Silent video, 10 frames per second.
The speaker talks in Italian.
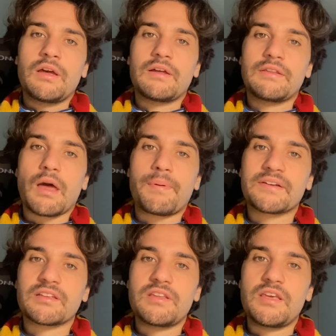eh, da
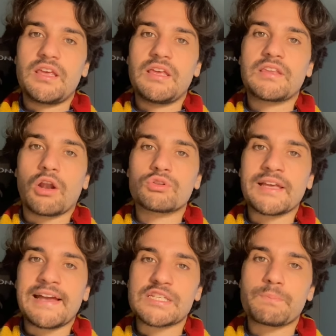parte di Chialonda
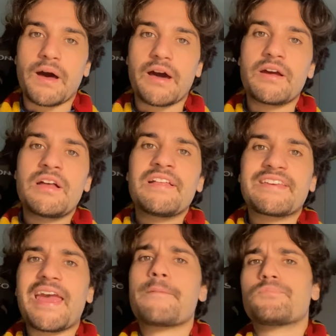Gaspar
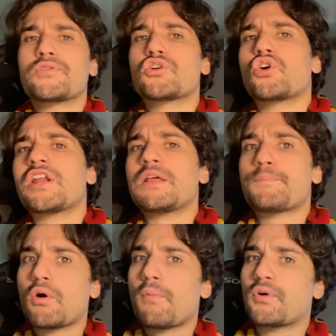che con il
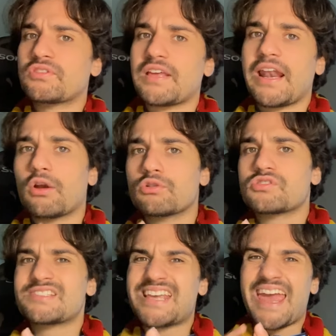proprio portiere non
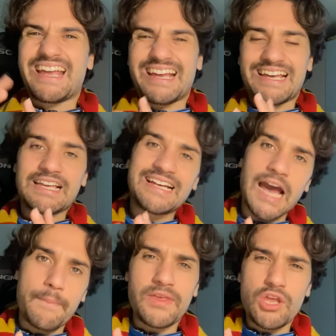si è
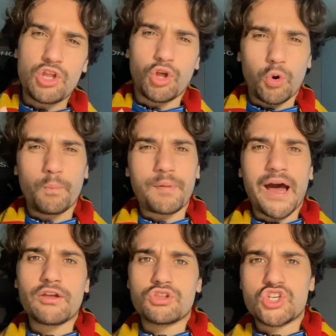capito in un
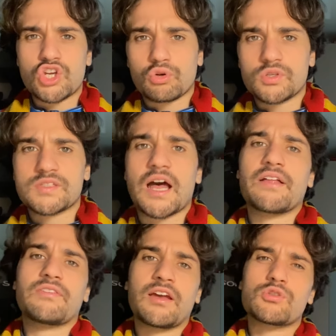paio di
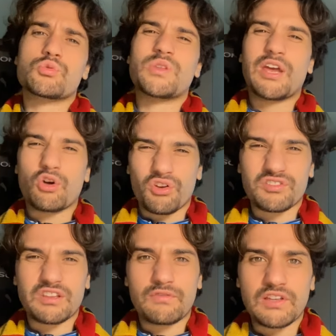circostanze, anche su dei
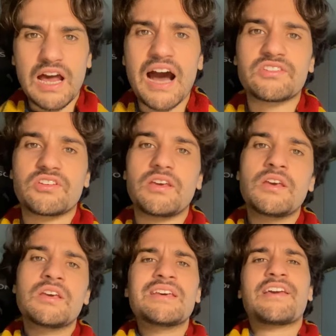cross defilati
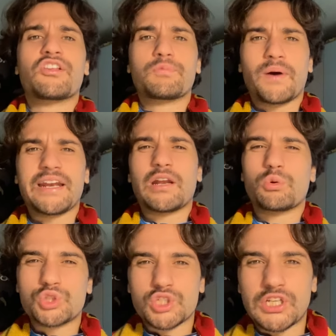Gaspar era
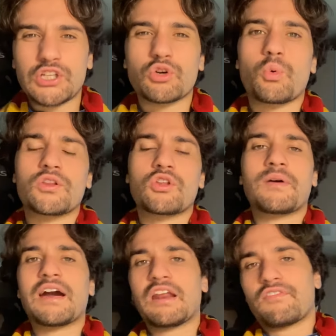uscito quando
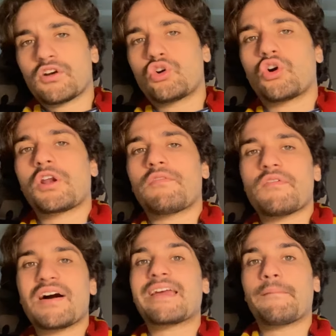magari Falcone
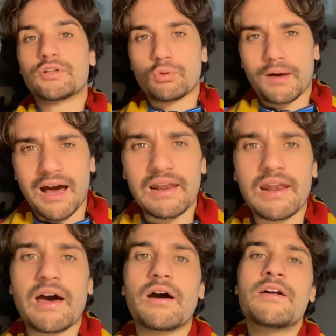aveva chiamato
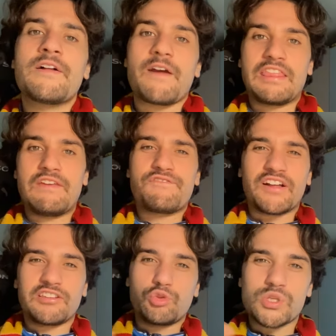palla ed
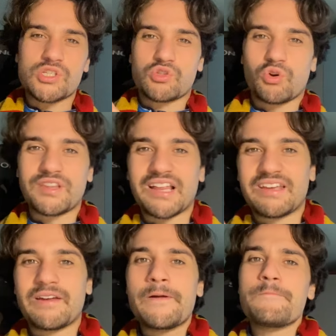infatti i due si sono
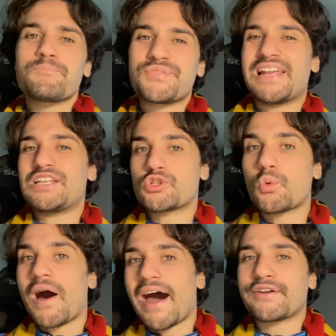dati degli
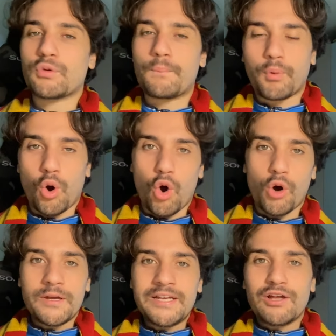sguardi un
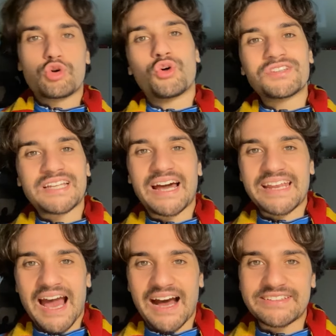po'
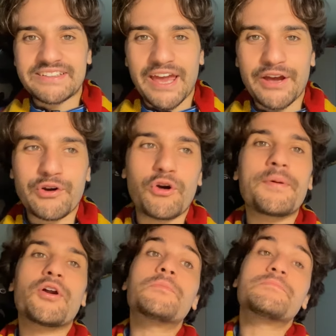contrariati, ecco
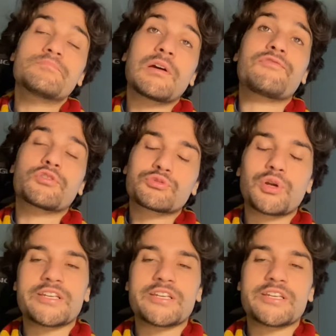però per fortuna